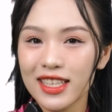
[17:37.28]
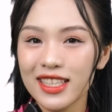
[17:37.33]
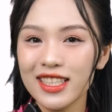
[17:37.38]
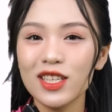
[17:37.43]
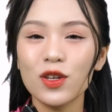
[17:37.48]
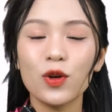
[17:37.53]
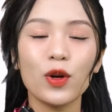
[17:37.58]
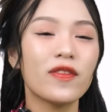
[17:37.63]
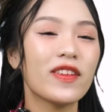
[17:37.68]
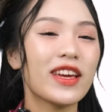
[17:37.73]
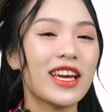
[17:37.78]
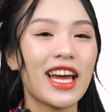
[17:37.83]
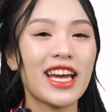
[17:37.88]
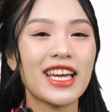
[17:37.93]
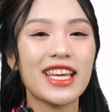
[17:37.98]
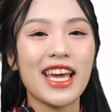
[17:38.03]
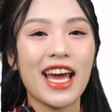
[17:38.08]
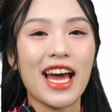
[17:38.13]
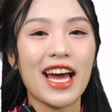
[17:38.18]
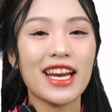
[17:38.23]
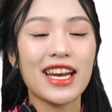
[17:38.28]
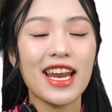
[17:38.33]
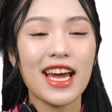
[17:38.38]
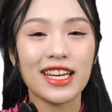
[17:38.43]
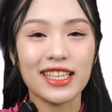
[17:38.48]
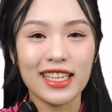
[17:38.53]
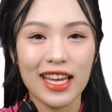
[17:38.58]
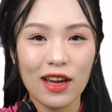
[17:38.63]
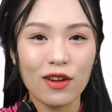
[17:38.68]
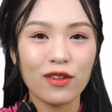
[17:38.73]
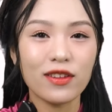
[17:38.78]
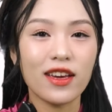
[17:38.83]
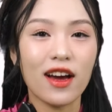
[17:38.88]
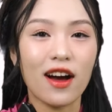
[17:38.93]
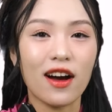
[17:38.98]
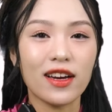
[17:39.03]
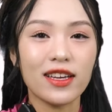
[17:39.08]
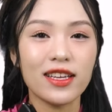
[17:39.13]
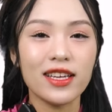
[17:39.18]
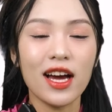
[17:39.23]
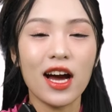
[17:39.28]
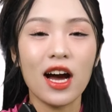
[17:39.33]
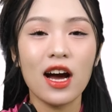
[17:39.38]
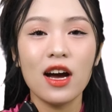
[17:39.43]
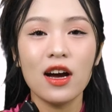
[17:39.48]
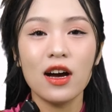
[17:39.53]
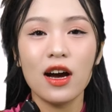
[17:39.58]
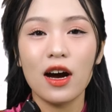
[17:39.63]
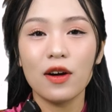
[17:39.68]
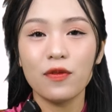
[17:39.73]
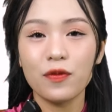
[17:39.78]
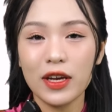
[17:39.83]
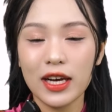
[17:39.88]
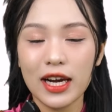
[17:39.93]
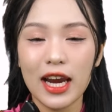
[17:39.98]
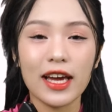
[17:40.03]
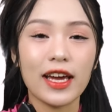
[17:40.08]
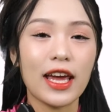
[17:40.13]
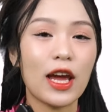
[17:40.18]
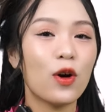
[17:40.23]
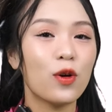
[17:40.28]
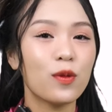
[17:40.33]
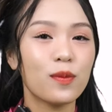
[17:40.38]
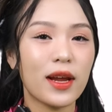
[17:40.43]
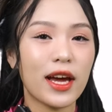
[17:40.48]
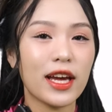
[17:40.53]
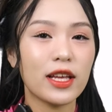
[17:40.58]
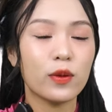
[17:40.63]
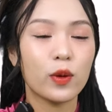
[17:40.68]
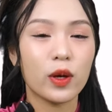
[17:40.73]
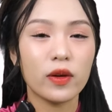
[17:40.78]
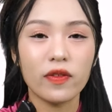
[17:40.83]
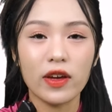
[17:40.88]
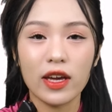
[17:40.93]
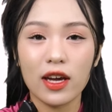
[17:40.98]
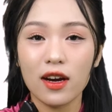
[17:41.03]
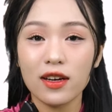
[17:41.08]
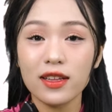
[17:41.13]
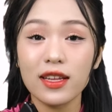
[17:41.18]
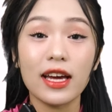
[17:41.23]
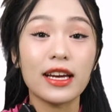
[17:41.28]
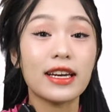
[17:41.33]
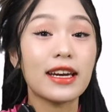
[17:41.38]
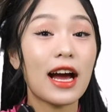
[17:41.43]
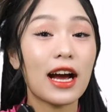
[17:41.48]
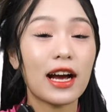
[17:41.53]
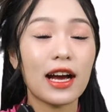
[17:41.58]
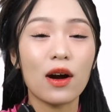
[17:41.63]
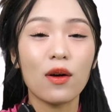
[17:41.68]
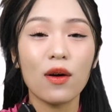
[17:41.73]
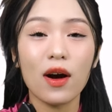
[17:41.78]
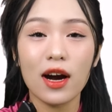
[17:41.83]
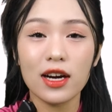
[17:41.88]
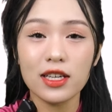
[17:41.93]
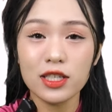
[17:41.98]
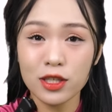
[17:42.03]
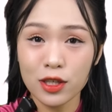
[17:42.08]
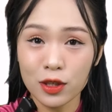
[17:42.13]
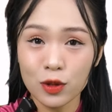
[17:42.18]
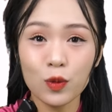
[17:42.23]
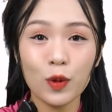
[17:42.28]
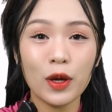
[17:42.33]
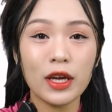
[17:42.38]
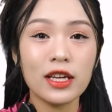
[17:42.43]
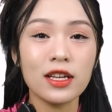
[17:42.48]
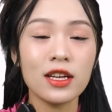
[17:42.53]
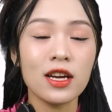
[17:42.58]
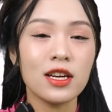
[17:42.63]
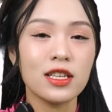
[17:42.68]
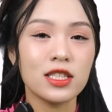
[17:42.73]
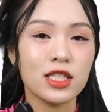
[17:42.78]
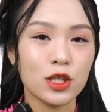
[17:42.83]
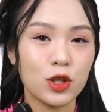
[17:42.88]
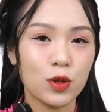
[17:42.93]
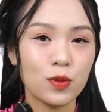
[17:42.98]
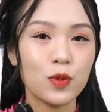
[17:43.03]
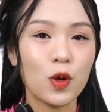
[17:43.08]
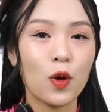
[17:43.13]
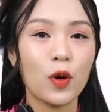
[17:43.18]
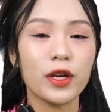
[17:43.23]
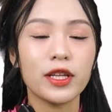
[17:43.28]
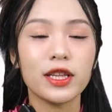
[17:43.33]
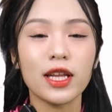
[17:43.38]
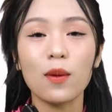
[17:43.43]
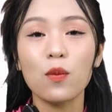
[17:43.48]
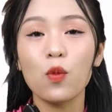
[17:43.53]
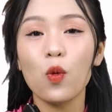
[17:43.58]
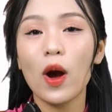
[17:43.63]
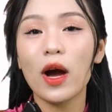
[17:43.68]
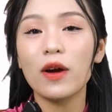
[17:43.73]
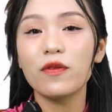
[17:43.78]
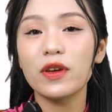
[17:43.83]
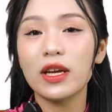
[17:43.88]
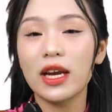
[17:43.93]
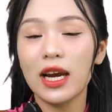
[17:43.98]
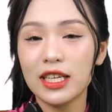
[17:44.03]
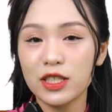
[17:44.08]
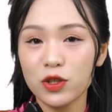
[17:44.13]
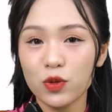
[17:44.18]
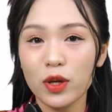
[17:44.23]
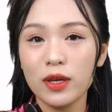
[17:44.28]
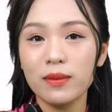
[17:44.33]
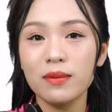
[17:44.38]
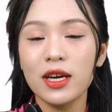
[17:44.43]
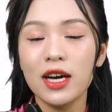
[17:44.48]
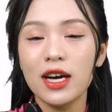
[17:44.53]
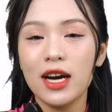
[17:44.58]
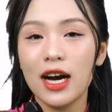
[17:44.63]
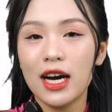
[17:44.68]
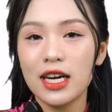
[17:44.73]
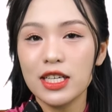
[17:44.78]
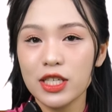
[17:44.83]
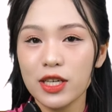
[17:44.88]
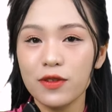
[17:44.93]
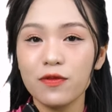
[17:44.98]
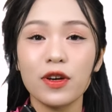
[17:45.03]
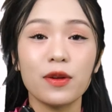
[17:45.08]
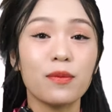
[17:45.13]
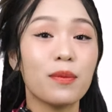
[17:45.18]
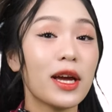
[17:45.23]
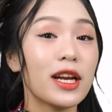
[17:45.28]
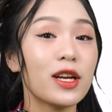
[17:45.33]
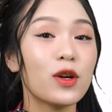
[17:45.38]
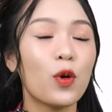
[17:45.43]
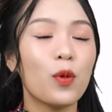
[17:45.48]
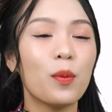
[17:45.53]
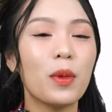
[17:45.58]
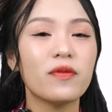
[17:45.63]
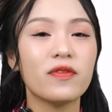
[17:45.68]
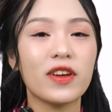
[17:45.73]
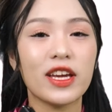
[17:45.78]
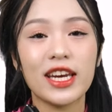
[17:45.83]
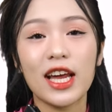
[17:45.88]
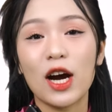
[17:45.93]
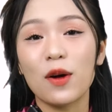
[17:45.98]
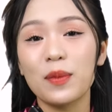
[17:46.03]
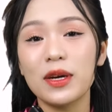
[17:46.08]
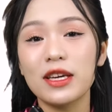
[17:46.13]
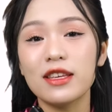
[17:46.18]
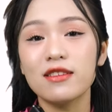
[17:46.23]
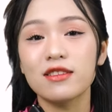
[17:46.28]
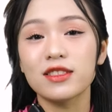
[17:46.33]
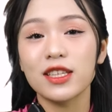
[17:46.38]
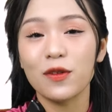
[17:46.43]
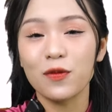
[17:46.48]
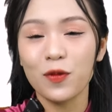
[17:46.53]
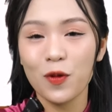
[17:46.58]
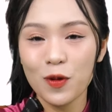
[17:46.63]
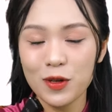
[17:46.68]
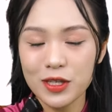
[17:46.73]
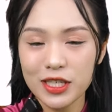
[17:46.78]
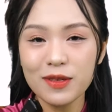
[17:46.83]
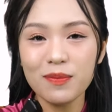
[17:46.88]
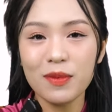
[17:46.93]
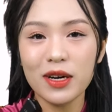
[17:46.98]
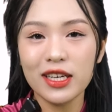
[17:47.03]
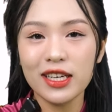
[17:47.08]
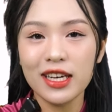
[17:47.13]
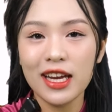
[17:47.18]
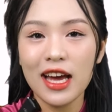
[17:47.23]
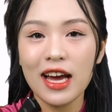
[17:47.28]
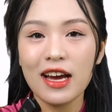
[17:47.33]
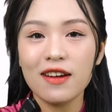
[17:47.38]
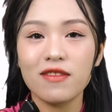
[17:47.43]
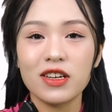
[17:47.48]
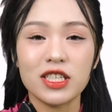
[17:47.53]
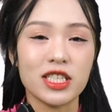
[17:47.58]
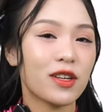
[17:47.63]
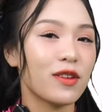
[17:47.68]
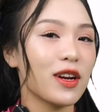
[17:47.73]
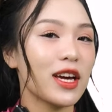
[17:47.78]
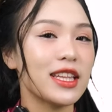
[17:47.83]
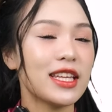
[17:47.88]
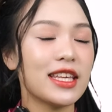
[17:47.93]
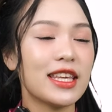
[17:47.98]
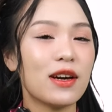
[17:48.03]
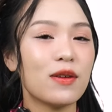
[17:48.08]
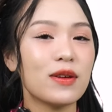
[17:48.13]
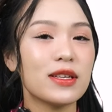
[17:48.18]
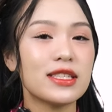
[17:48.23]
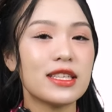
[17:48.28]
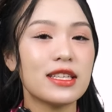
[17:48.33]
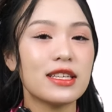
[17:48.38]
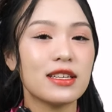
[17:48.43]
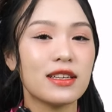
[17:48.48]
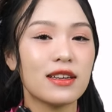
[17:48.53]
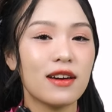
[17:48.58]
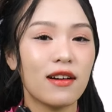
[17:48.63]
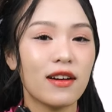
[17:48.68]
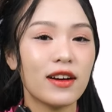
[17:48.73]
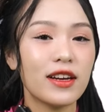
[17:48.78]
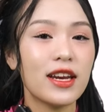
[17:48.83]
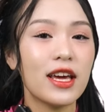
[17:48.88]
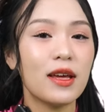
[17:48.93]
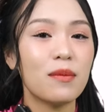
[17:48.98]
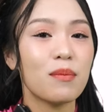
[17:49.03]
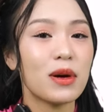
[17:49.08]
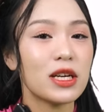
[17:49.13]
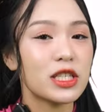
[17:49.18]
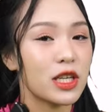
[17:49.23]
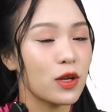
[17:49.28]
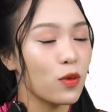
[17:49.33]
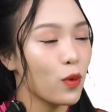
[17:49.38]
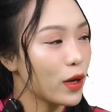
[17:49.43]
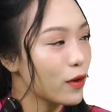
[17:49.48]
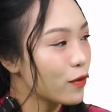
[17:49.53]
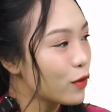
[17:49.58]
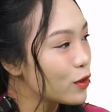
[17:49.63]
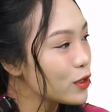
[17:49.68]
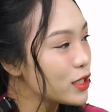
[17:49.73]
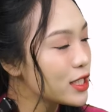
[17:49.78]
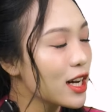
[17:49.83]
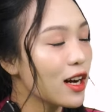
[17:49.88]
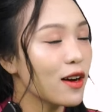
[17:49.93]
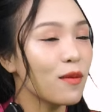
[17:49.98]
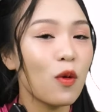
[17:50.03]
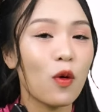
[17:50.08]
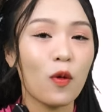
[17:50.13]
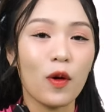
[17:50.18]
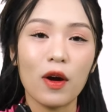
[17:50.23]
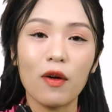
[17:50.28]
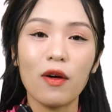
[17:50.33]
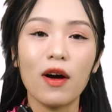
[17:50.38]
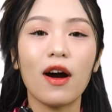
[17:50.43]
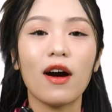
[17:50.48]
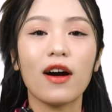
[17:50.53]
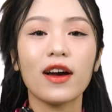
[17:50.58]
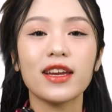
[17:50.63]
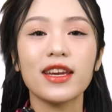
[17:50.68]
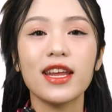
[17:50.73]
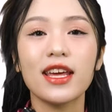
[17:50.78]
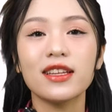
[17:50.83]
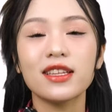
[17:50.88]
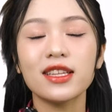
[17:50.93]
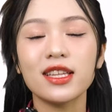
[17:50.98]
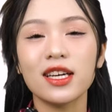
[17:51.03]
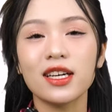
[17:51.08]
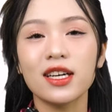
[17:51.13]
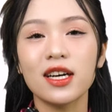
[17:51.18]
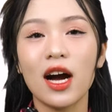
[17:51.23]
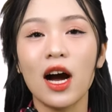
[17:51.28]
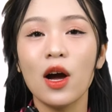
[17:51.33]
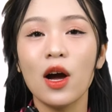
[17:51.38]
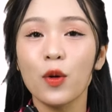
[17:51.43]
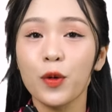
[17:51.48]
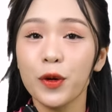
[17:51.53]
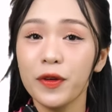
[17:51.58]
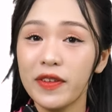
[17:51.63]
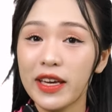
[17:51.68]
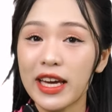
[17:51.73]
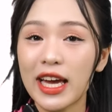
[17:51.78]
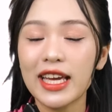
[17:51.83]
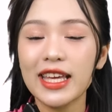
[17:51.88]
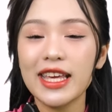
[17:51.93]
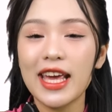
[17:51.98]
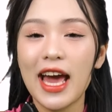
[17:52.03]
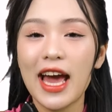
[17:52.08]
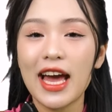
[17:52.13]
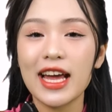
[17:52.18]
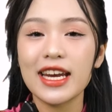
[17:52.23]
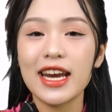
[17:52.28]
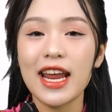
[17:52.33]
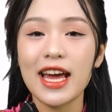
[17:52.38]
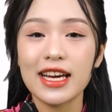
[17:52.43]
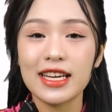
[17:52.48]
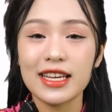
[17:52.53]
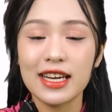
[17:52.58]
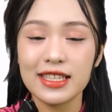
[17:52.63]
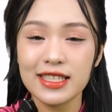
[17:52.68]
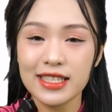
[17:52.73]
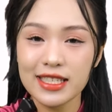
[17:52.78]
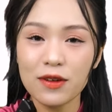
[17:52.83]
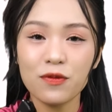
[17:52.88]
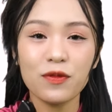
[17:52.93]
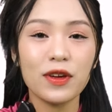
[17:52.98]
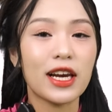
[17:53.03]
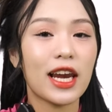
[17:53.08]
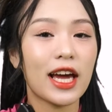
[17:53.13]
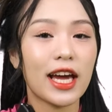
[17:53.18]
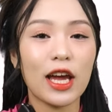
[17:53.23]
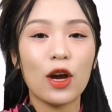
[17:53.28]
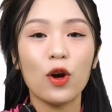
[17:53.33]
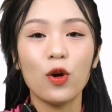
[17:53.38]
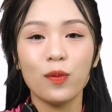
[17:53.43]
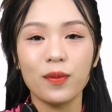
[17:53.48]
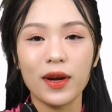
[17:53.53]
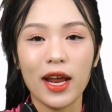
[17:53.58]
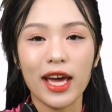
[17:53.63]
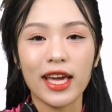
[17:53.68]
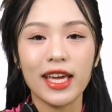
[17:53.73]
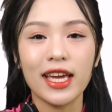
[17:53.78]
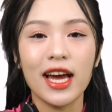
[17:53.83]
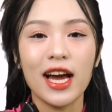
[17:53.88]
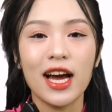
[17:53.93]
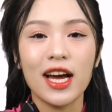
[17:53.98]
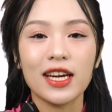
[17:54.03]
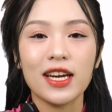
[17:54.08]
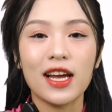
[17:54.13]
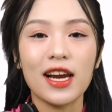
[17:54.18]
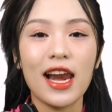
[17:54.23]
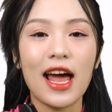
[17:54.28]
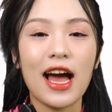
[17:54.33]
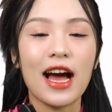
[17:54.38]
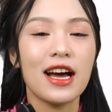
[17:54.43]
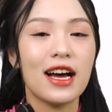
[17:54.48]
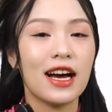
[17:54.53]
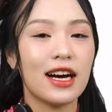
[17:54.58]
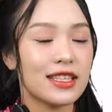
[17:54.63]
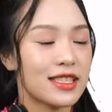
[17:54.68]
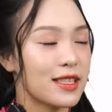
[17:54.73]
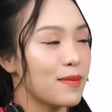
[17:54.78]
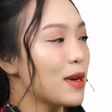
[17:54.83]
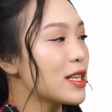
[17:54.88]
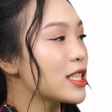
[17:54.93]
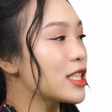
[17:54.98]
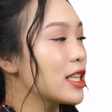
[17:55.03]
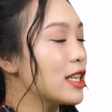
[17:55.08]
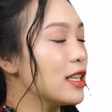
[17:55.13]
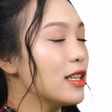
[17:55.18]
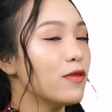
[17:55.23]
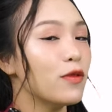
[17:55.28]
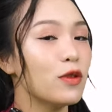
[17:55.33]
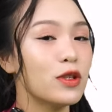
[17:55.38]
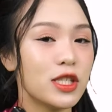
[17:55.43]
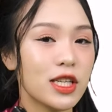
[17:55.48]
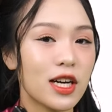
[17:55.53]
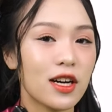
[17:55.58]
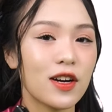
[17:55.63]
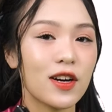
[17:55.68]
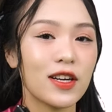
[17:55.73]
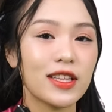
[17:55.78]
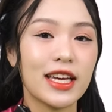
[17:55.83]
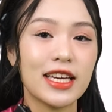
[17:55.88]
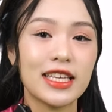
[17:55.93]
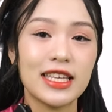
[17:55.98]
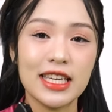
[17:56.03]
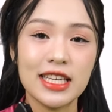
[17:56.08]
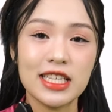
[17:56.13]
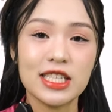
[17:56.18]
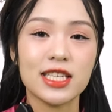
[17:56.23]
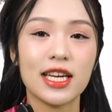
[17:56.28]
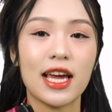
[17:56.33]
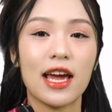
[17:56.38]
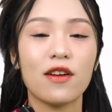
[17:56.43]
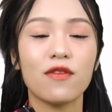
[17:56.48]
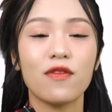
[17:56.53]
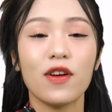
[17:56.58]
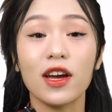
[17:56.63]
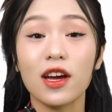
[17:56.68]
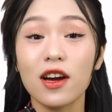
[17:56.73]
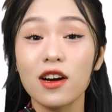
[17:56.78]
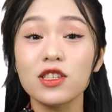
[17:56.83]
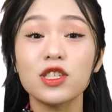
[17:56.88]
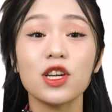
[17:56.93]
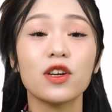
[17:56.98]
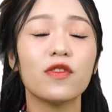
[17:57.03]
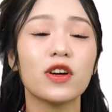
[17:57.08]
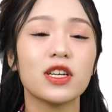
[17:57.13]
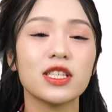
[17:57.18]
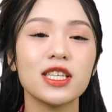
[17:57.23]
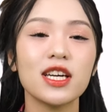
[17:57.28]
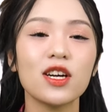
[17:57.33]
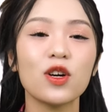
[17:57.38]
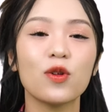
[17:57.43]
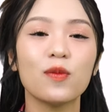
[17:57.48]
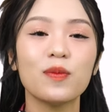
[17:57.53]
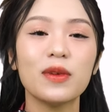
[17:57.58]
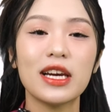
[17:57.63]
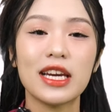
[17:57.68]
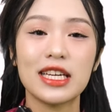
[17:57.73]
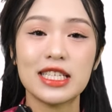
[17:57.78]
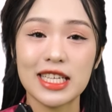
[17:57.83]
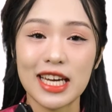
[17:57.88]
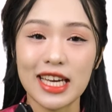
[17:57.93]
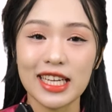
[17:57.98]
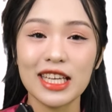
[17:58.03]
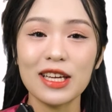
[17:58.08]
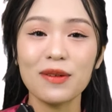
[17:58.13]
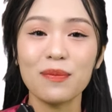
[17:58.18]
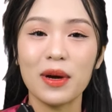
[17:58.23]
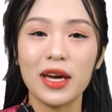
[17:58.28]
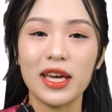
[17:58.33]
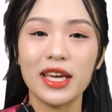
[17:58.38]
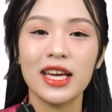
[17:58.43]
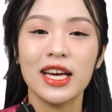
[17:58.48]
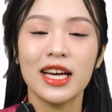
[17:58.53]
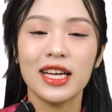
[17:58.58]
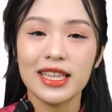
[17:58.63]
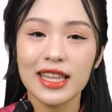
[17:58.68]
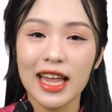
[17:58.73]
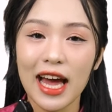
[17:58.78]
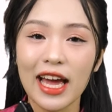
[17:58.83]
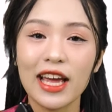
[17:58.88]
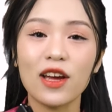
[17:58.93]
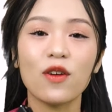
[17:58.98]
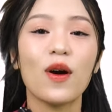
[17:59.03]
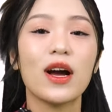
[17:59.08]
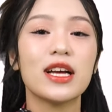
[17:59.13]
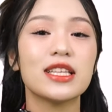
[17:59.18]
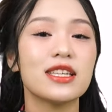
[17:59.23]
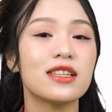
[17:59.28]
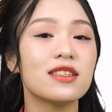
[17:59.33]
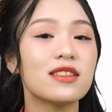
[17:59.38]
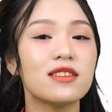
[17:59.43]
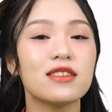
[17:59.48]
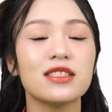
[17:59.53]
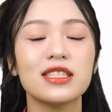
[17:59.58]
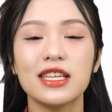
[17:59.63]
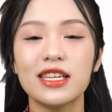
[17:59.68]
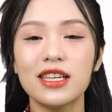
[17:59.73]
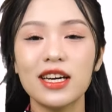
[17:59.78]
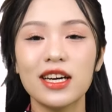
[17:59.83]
Kính thưa quý vị khán giả đang theo dõi phiên live ngày hôm nay, thì quý vị có thể đặt câu hỏi trực tuyến cho chúng tôi thông qua phiên livestream trên fanpage của Bệnh viện Đại học Y Dược Thành phố Hồ Chí Minh. Và sau đây thì Gia Uyên xin được gửi đến bác sĩ Nguyễn Phú Trân một câu hỏi đến từ quý vị khán giả đang xem phiên live ngày hôm nay. Đó là xin bác sĩ Phú Trân có thể chia sẻ về cơ sở vật chất cũng như là trang thiết bị tại khoa chấn thương chỉnh